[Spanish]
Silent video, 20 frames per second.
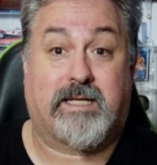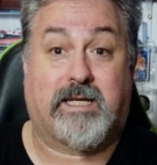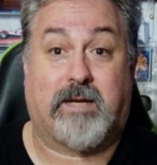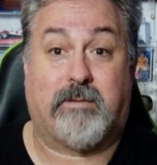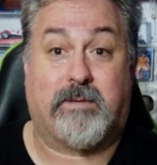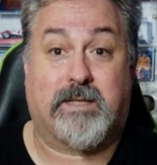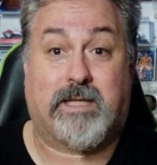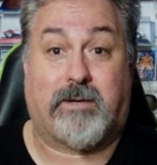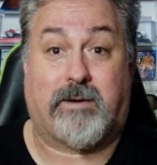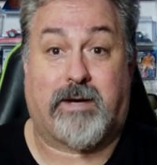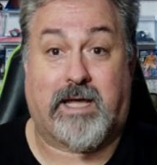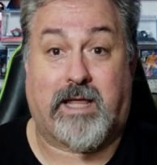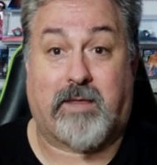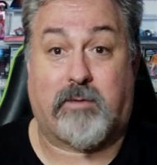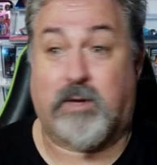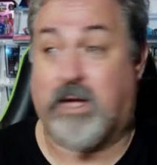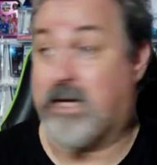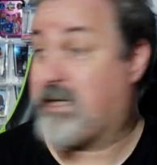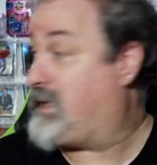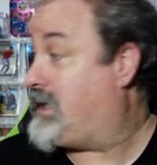verdad es que me estaba
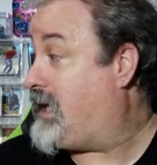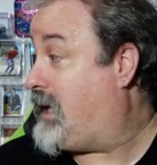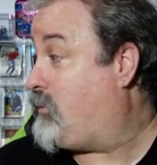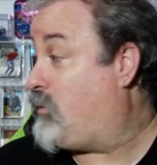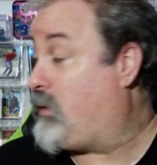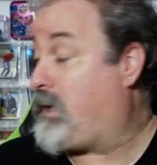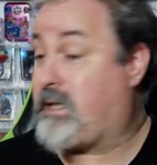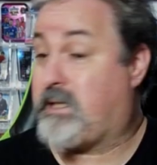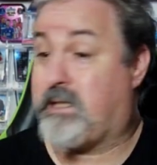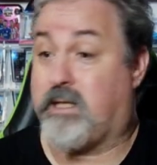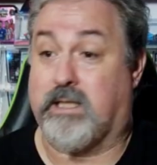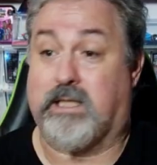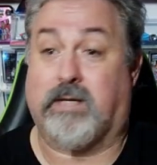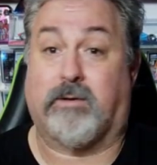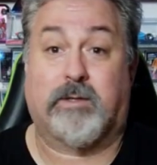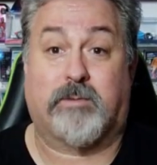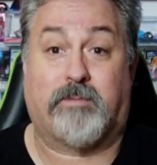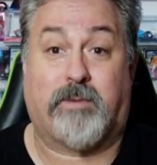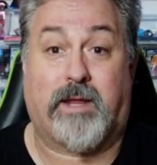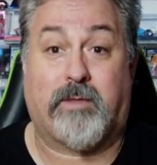quedando ya sin álbumes.
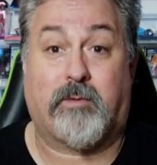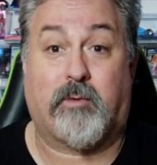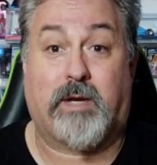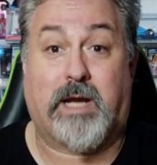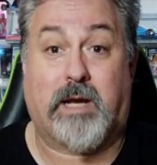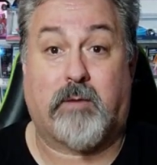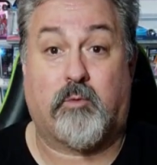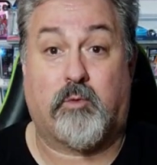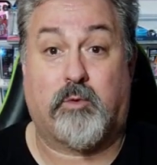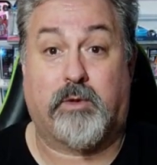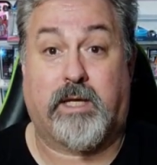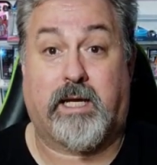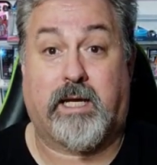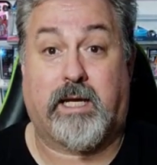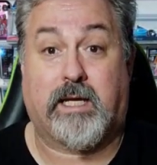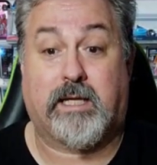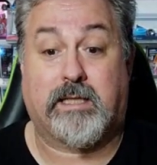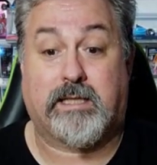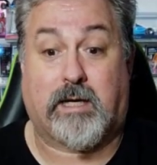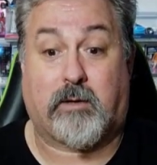Estaba esperando el álbum
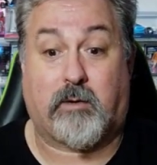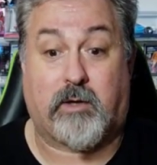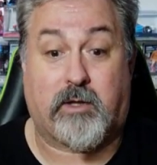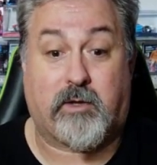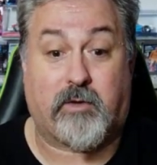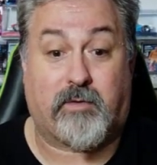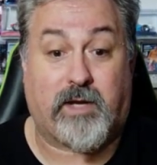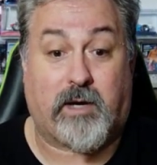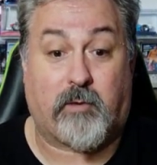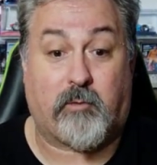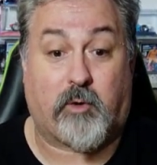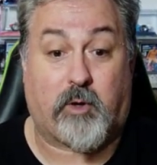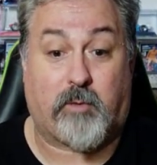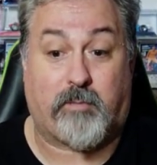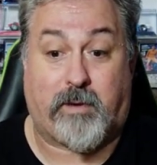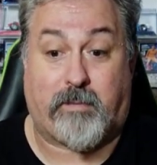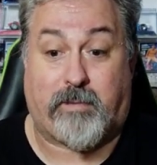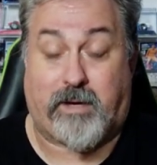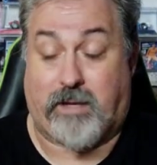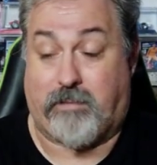de esa colección de la
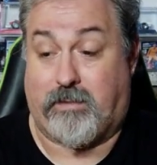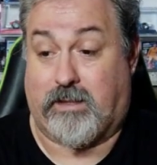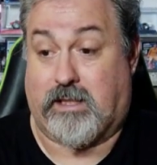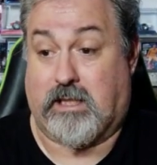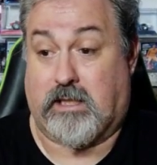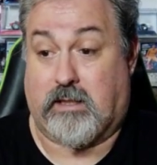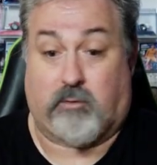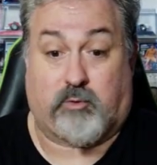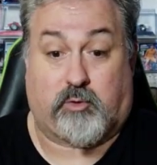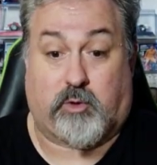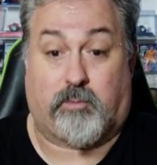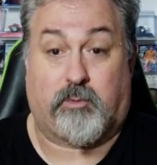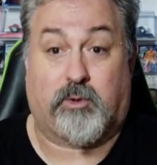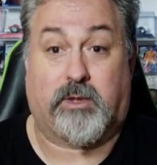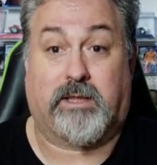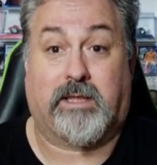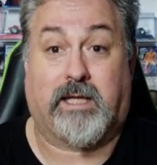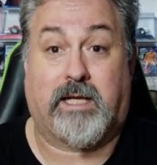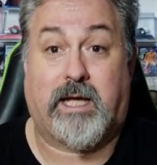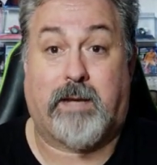Eurocopa para meter los
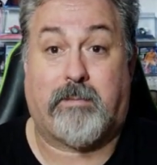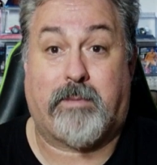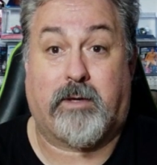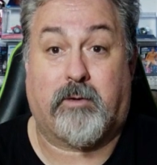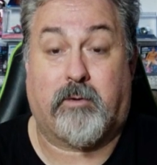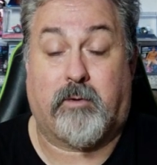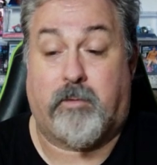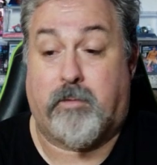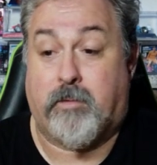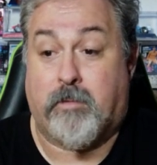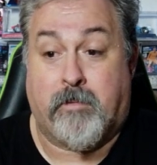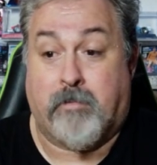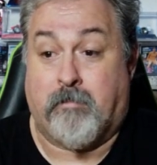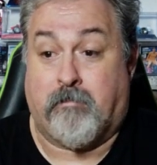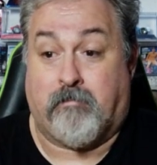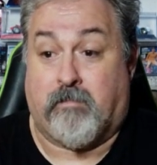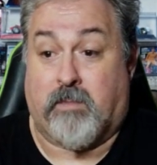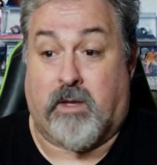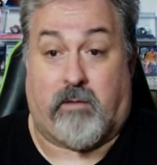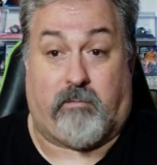romos que tenía, pero,
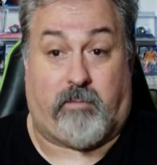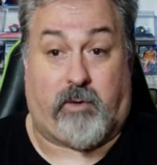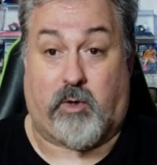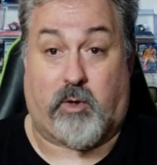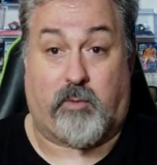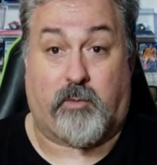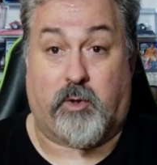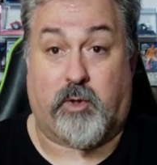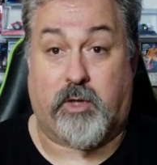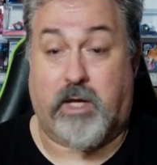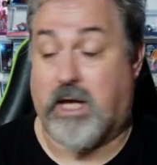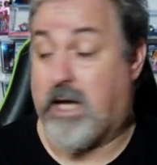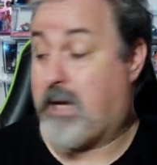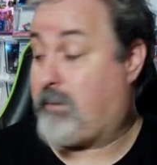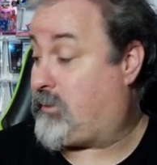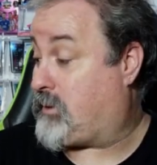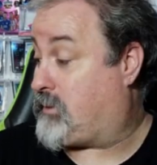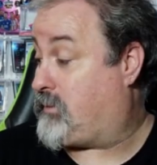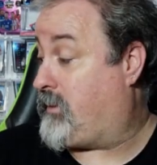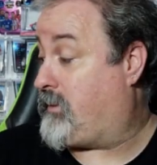pero como no
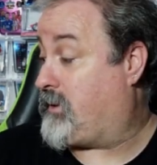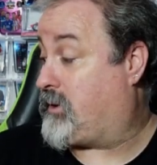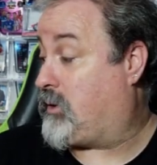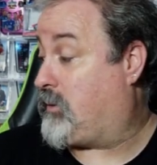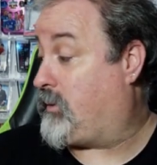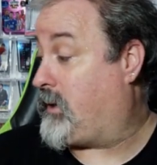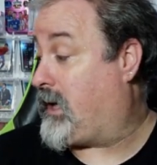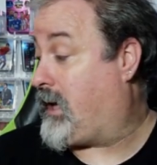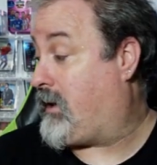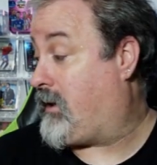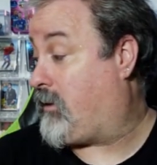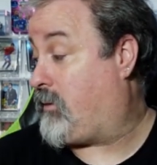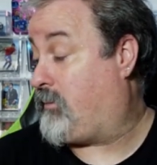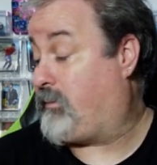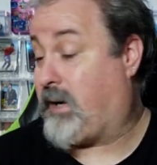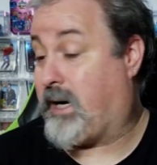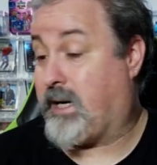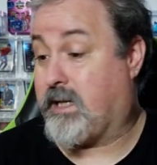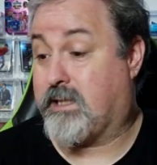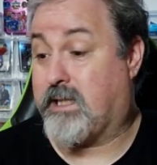llega, pues me he visto obligado a
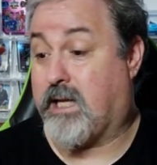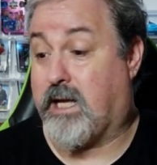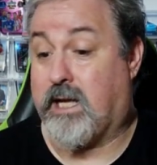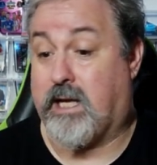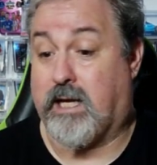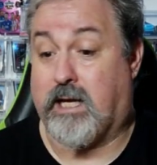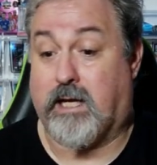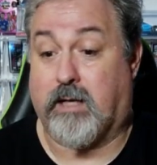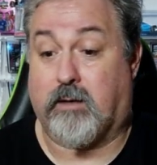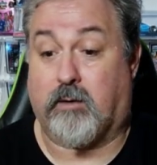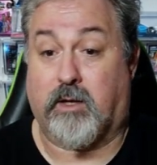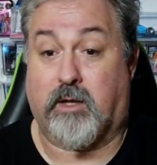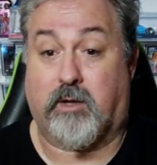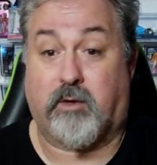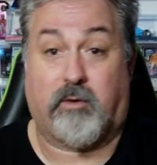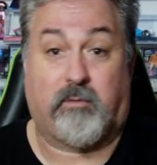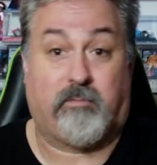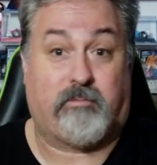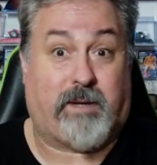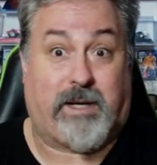comprar esta
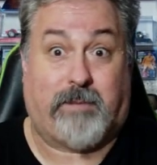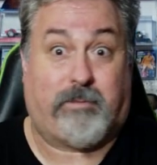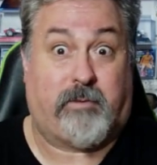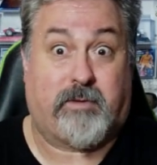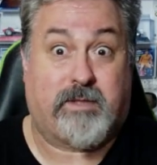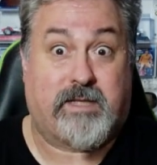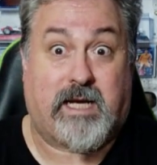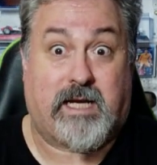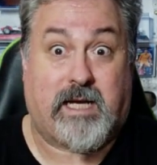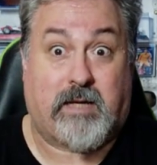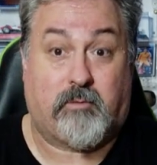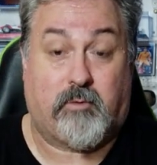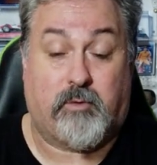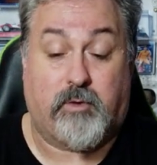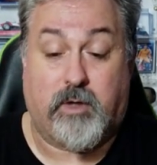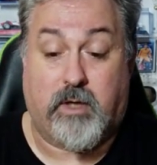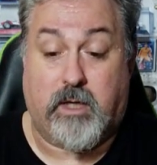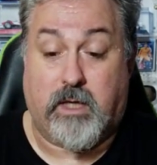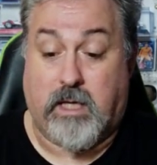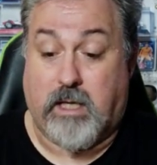colección para aprovechar el
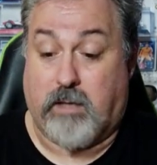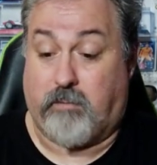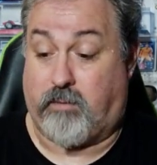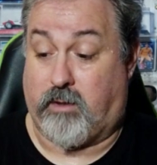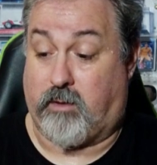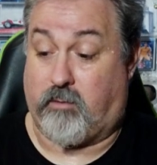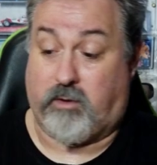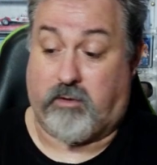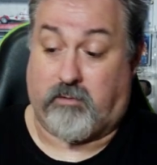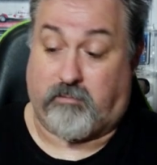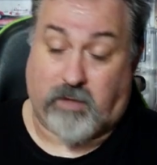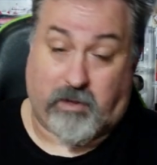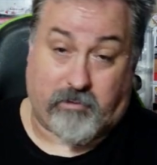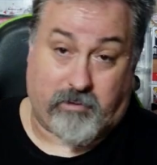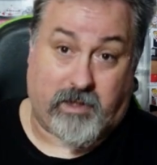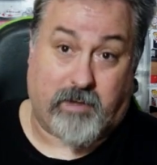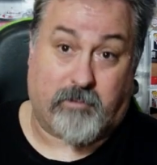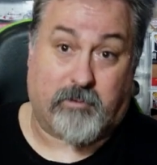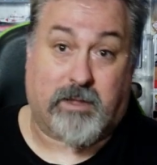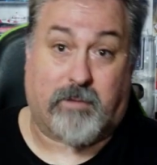álbum. Pero bueno,
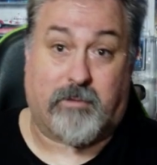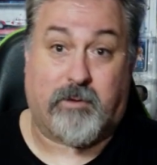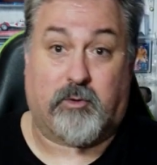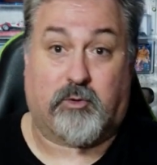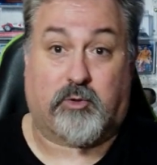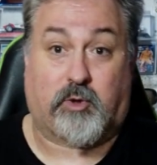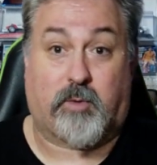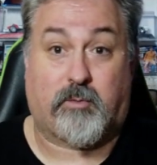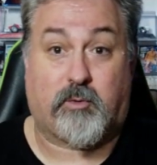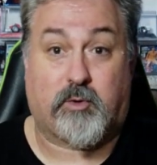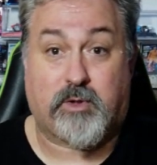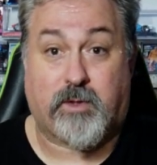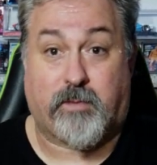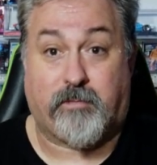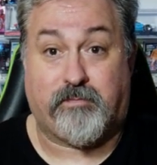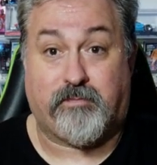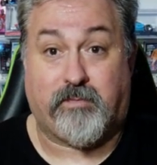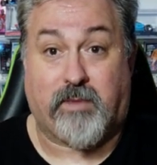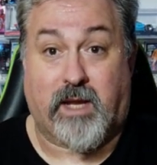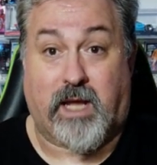abriremos también los
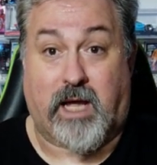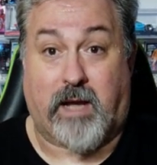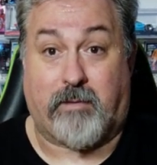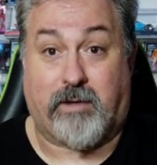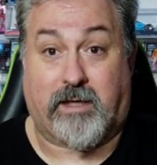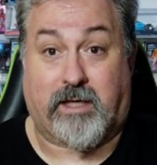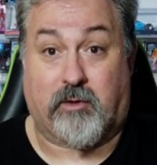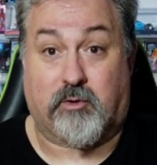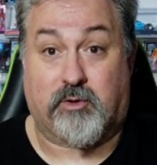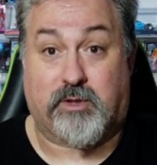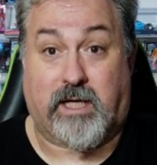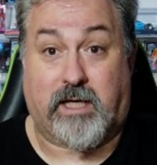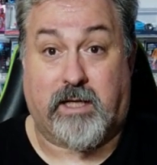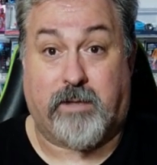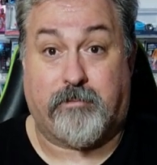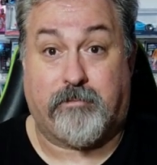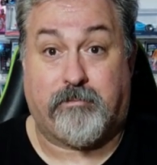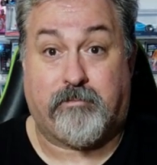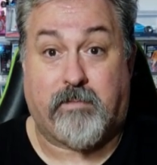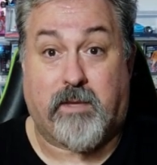cromos a ver qué nos
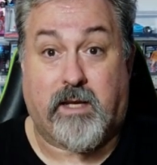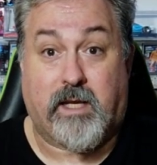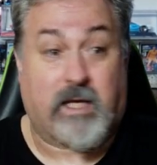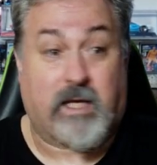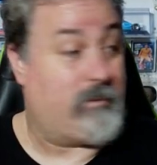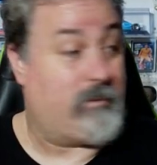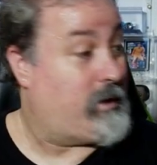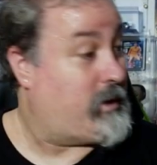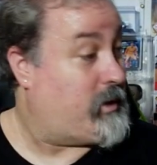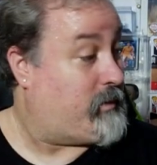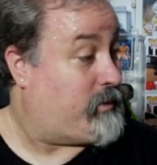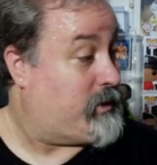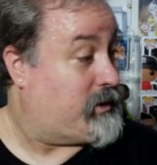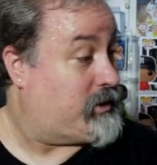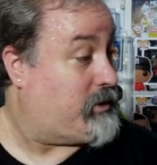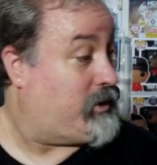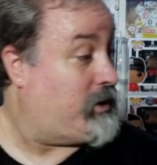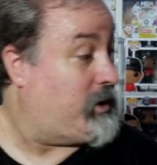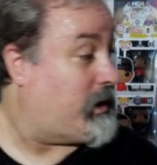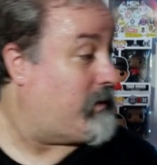sale. Y bueno,
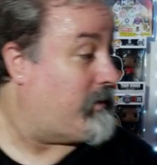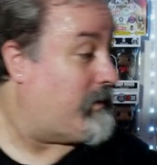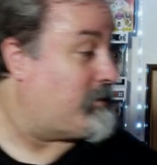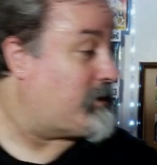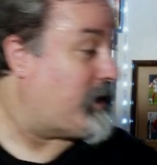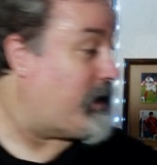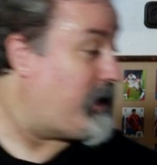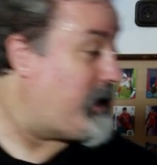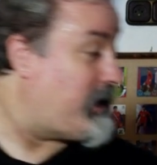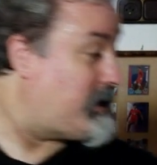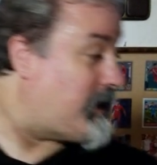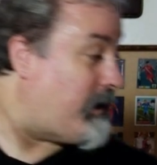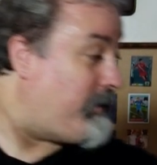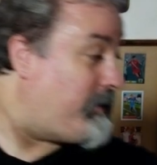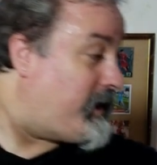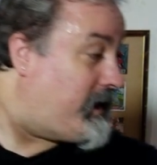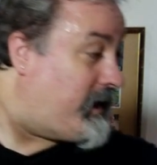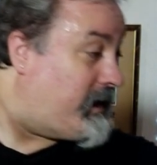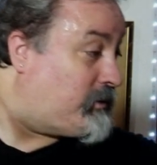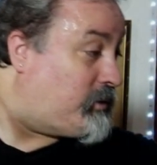pues hoy lo que vamos a hacer es
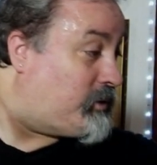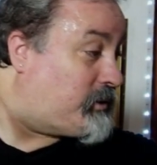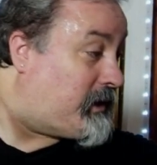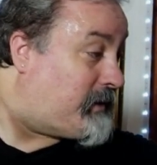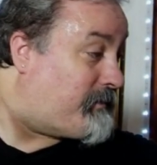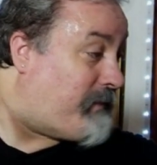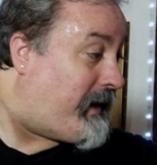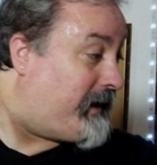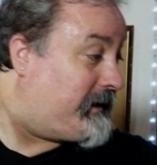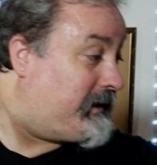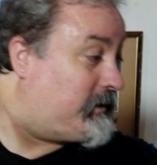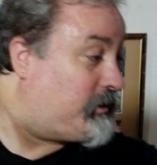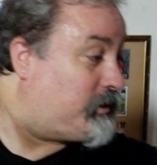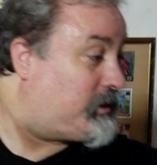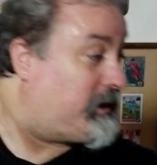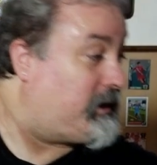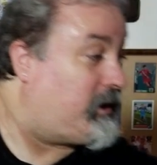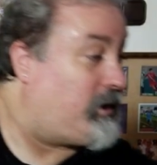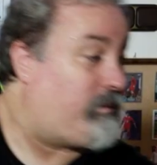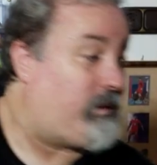abrir estos tres
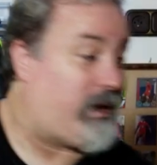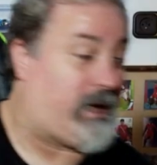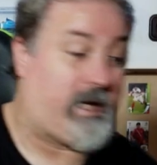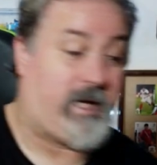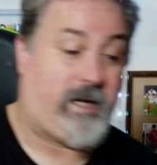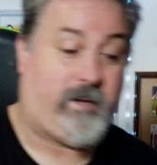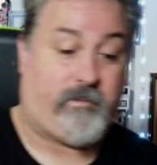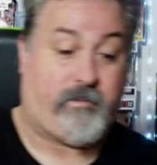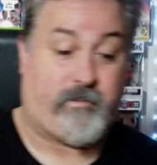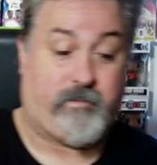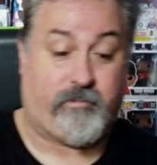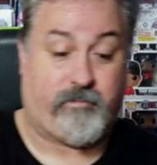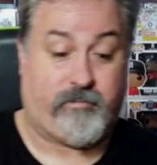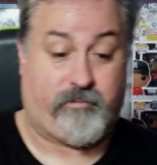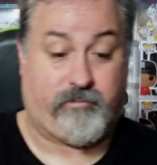paquetitos que tengo por aquí